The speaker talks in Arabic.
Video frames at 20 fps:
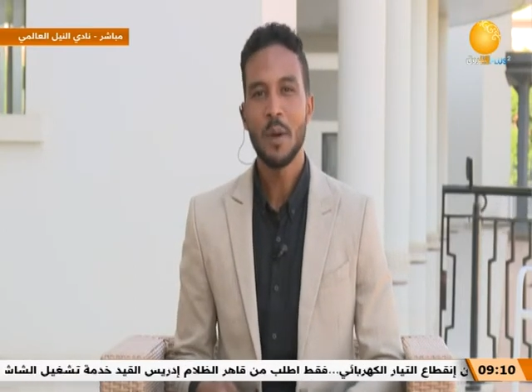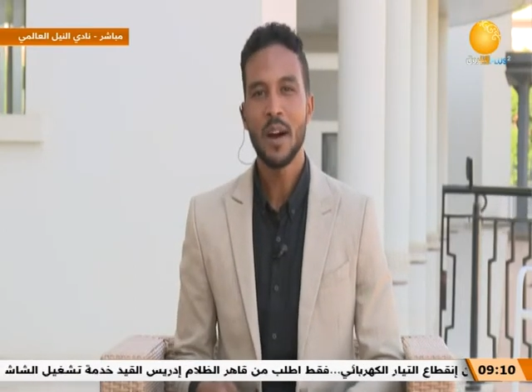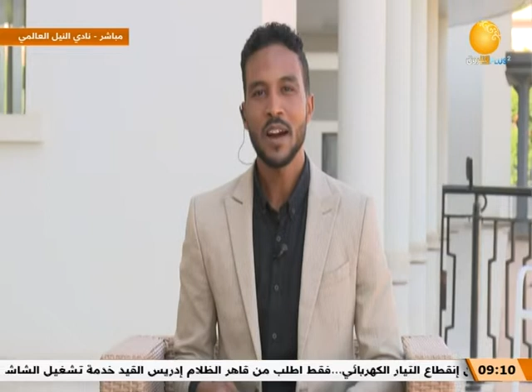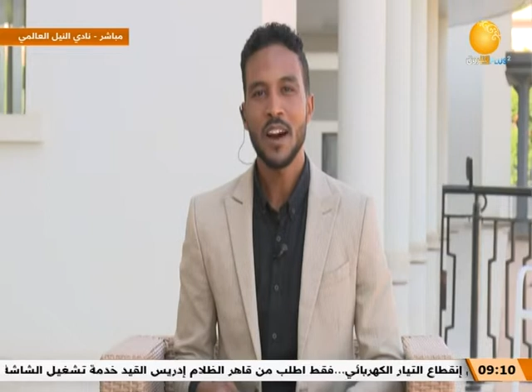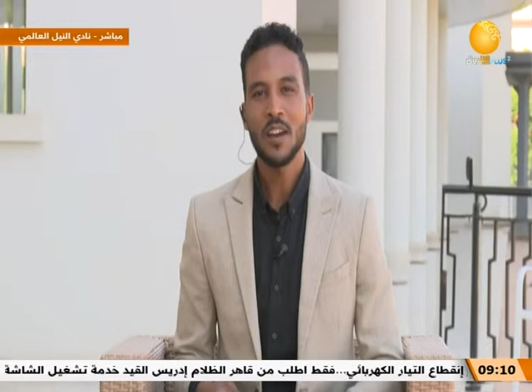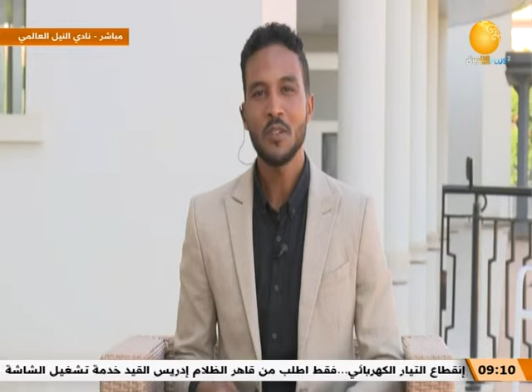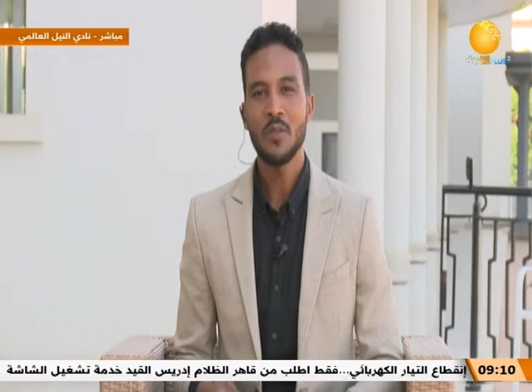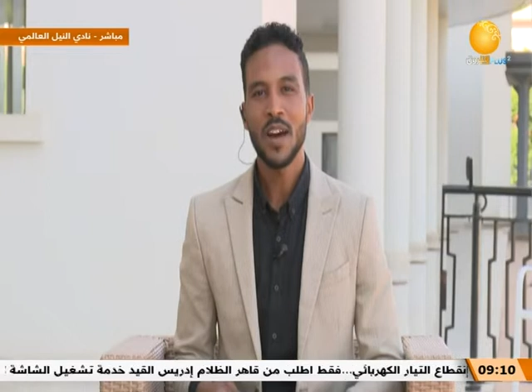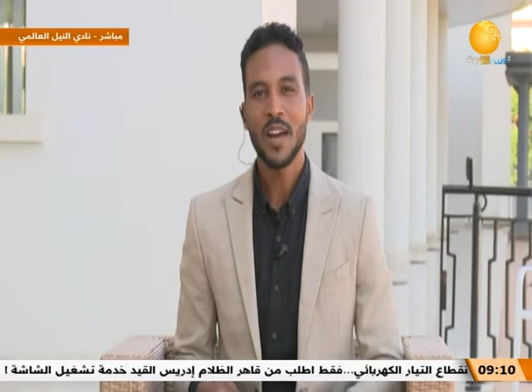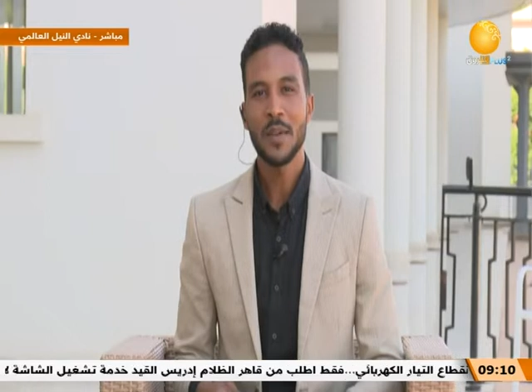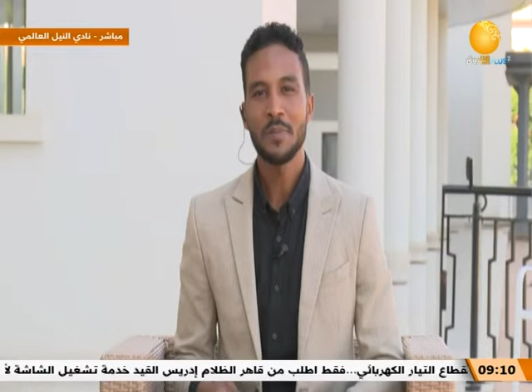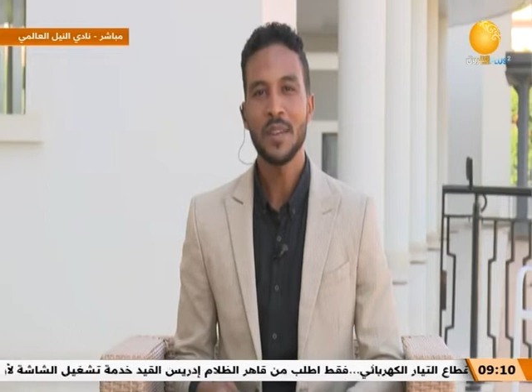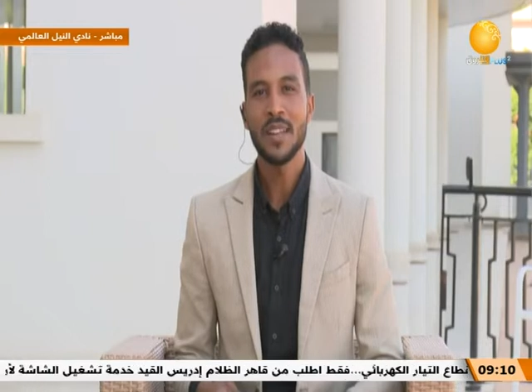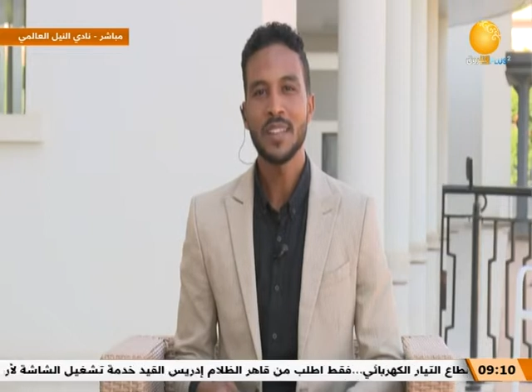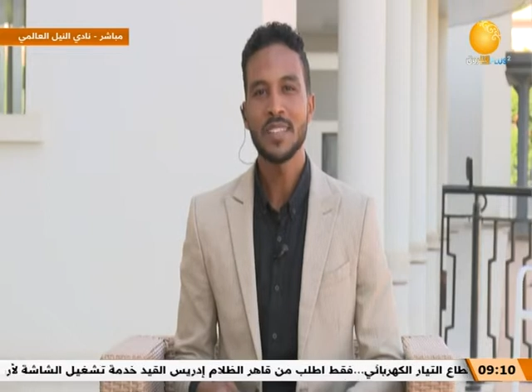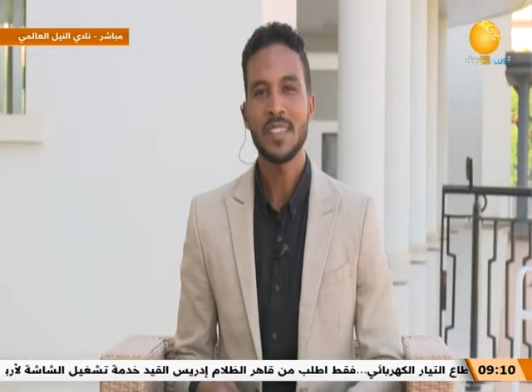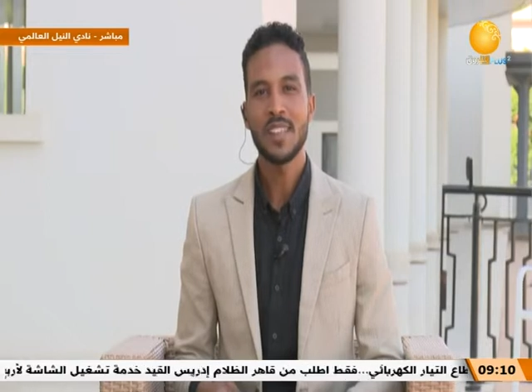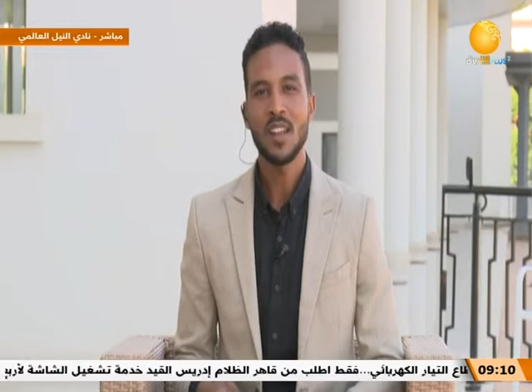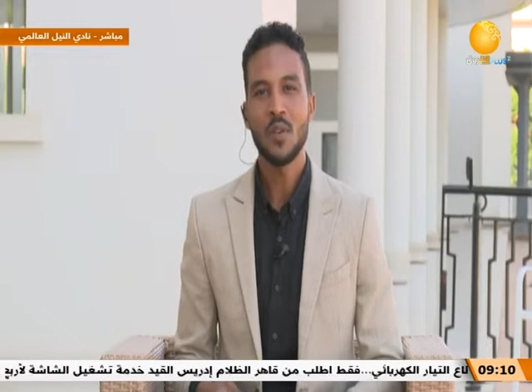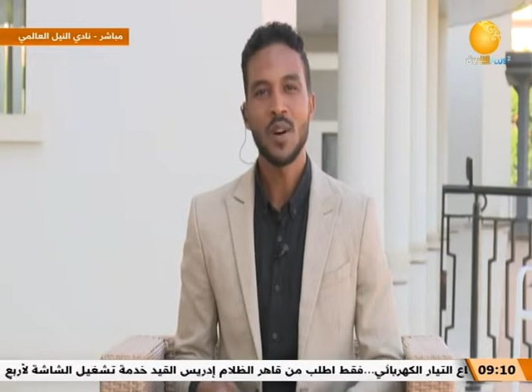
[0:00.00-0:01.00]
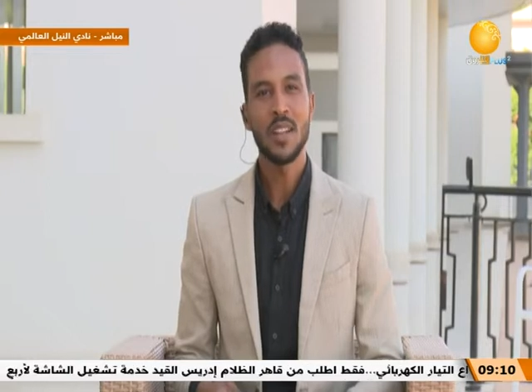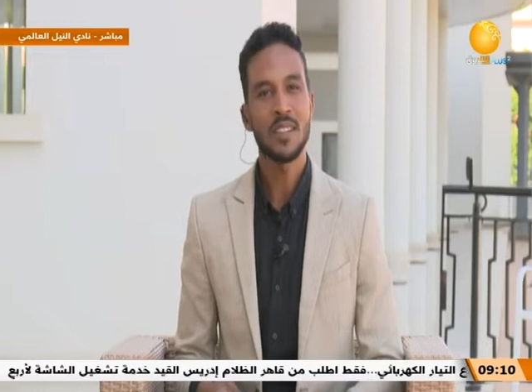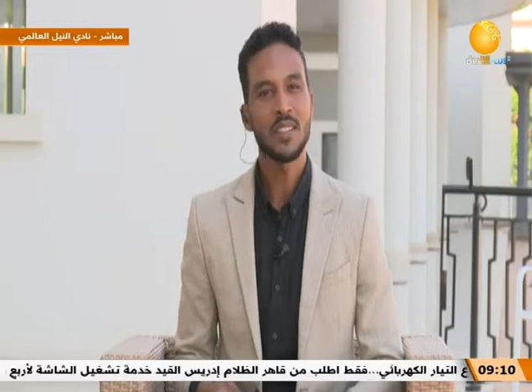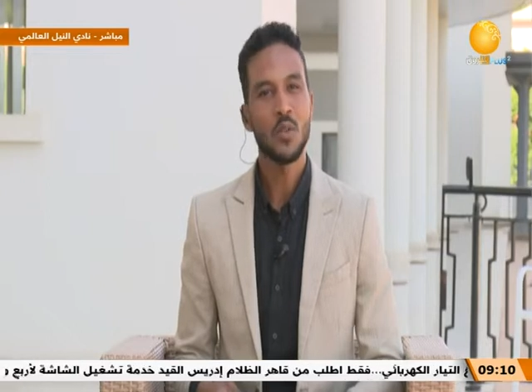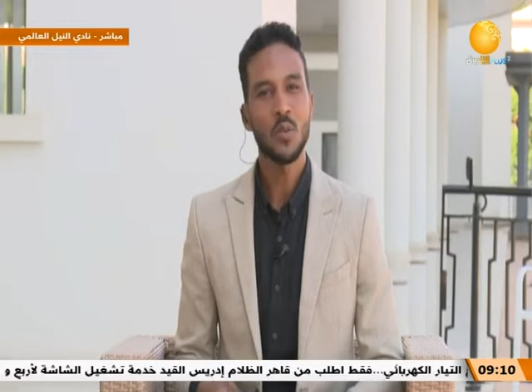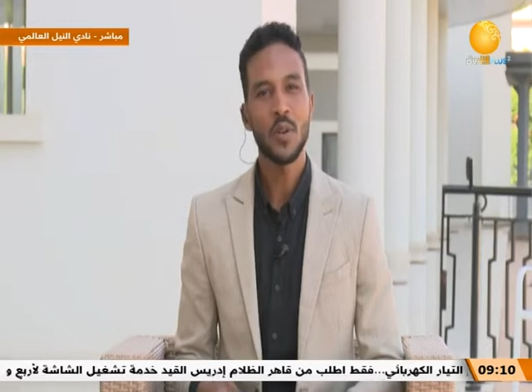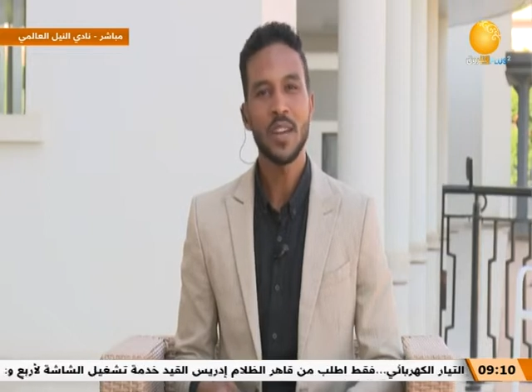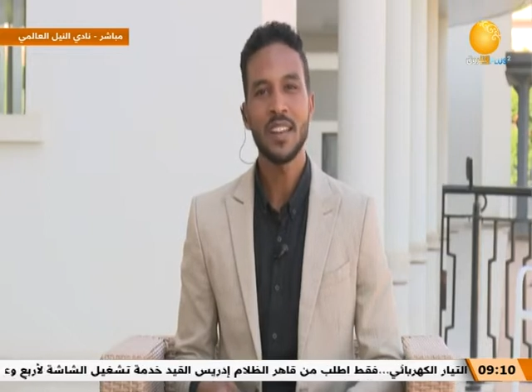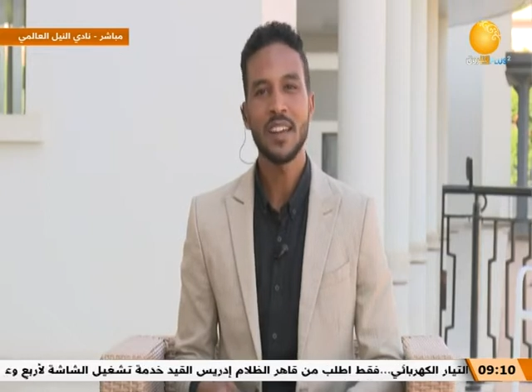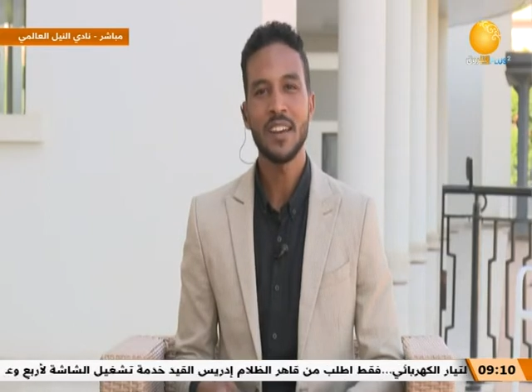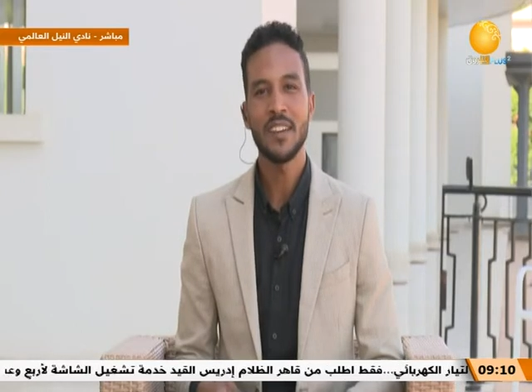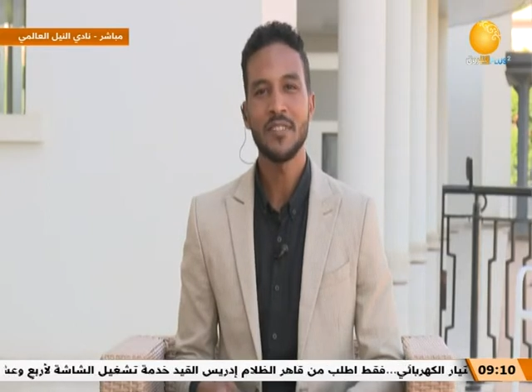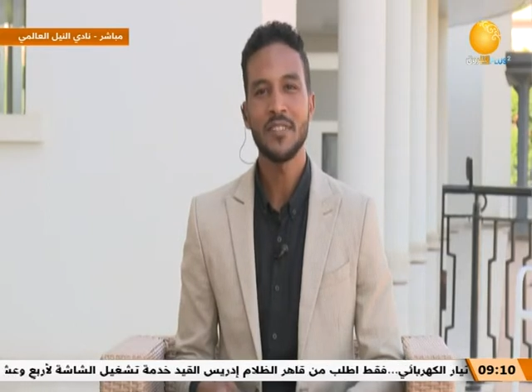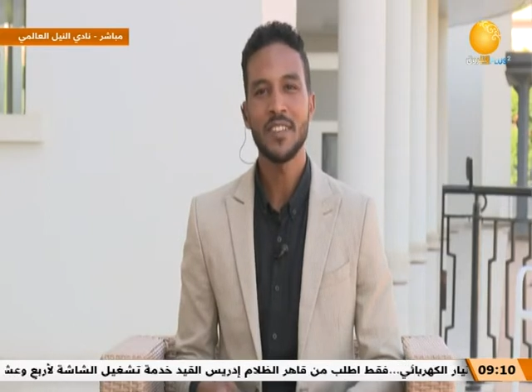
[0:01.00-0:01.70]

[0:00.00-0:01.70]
كانوا غايبين لسنوات طويله